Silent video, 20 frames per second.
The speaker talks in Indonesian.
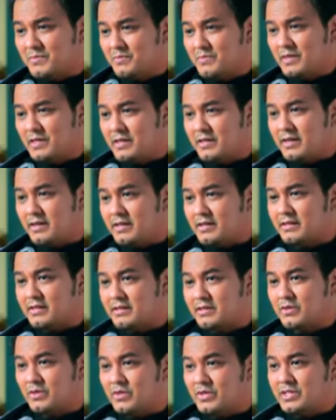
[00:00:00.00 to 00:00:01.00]
melihat
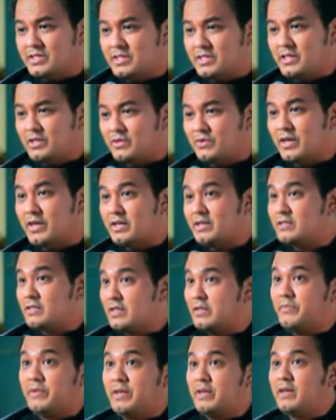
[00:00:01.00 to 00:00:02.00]
kondisi itu akhirnya
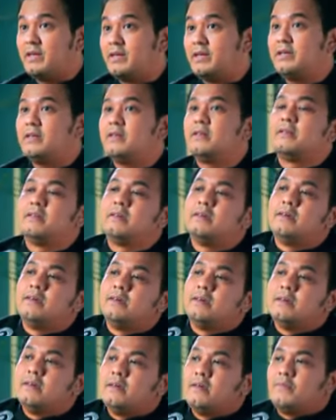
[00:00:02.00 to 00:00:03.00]
saya dipindahin
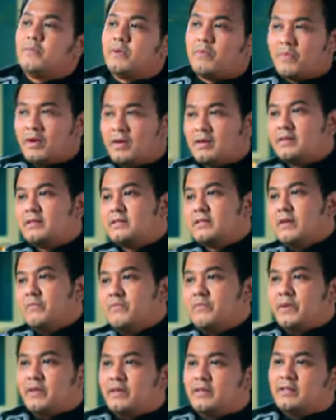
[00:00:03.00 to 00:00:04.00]
memang
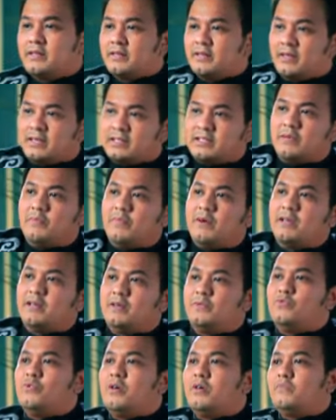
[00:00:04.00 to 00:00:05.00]
nyampe di
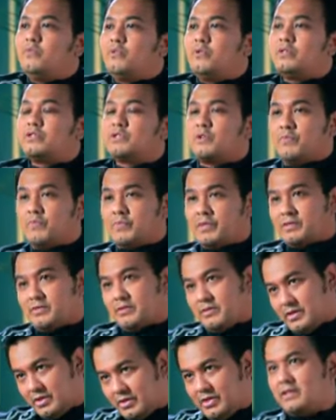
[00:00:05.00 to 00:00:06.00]
SMA 2 pun sempat
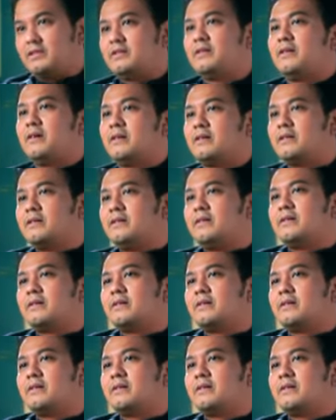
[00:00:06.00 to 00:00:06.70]
terjadi lagi